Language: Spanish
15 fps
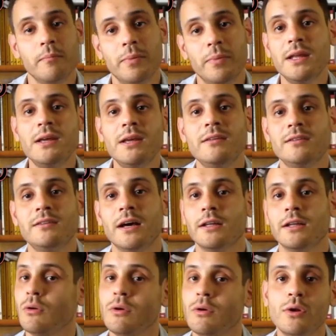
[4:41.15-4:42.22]

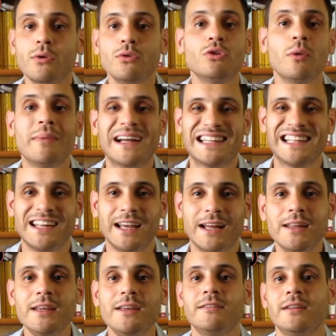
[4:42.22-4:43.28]
empiristas o incluso
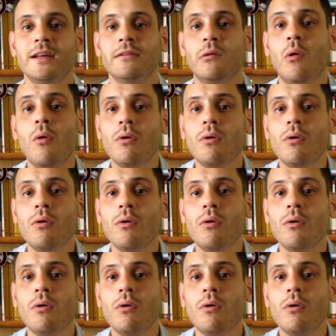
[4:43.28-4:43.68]
materialistas